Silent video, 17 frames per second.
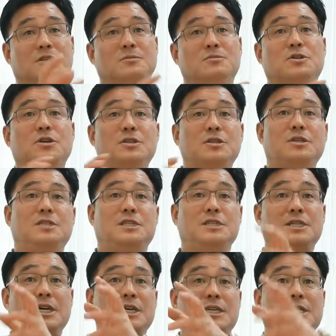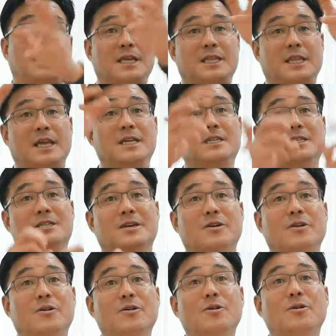지금 저희들이 디자인이 다돼
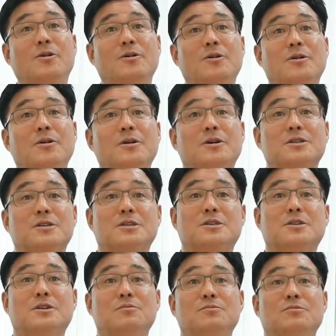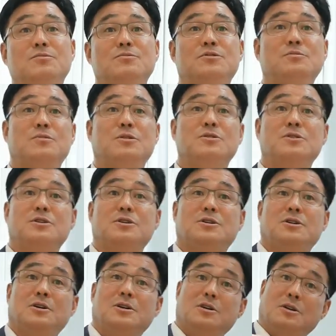있어요. 그래서 그런 부분들
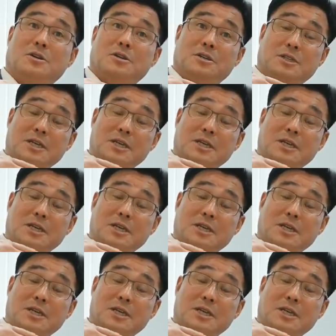먼저